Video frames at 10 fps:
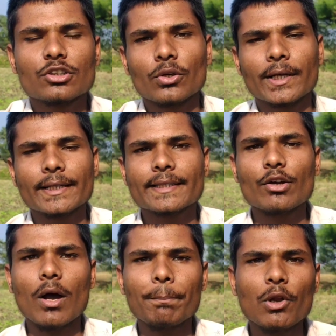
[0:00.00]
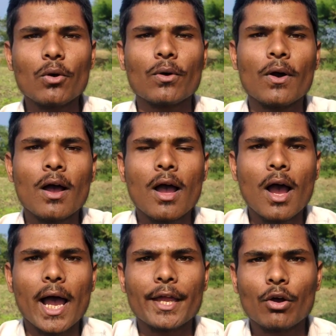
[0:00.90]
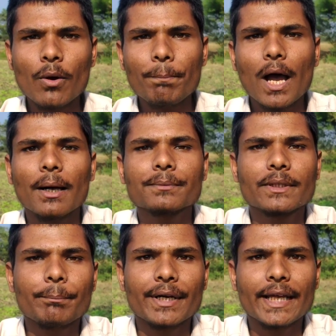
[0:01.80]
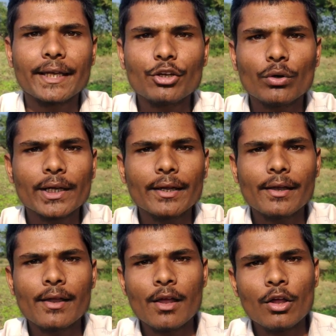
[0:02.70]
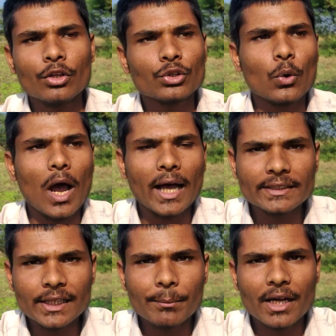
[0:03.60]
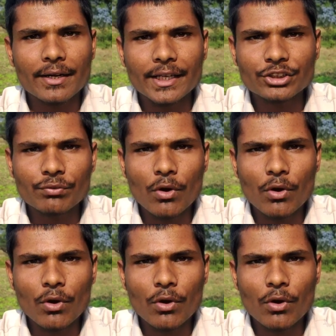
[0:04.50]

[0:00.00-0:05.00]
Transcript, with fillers: तो कैसे हो आप लोग आई होप आप सब बढ़िया ही होंगे तो आज है हमारा नेक्स्ट